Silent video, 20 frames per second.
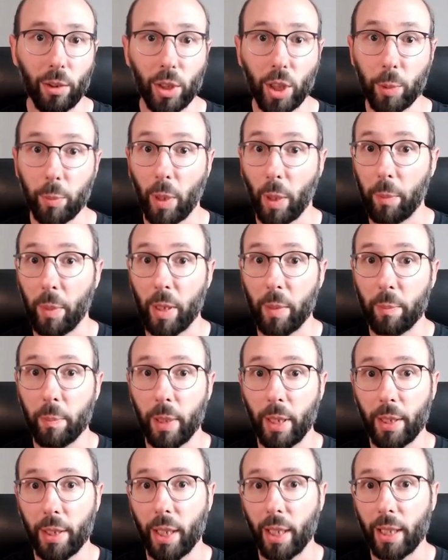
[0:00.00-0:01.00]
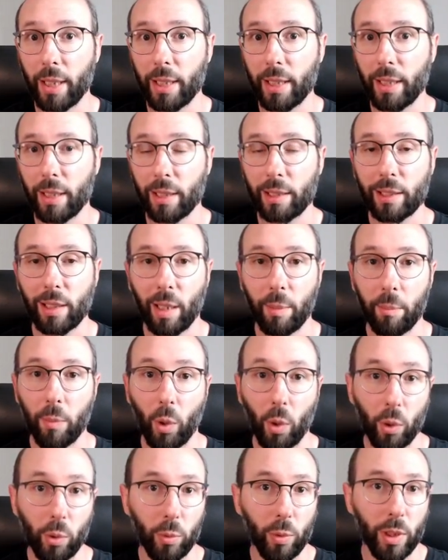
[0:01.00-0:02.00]
qui permettent pas d'aller
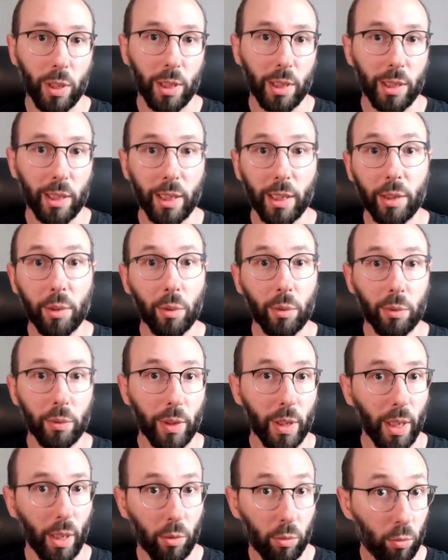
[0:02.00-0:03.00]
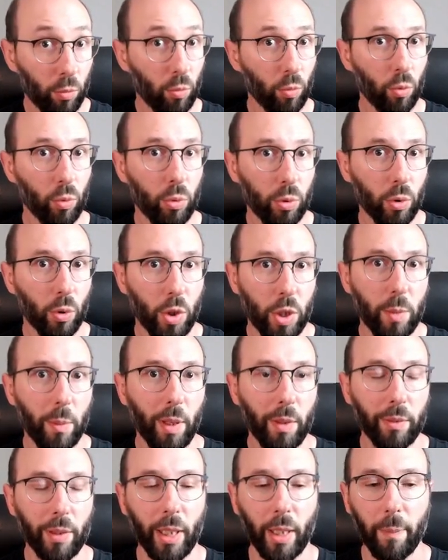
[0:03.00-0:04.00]
extrêmement loin et de faire tout ce que
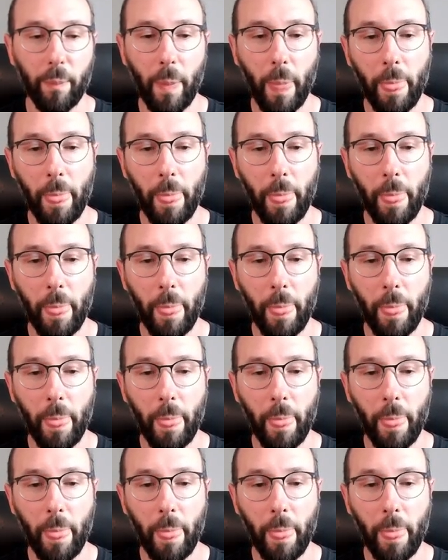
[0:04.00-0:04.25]
j'aimerais faire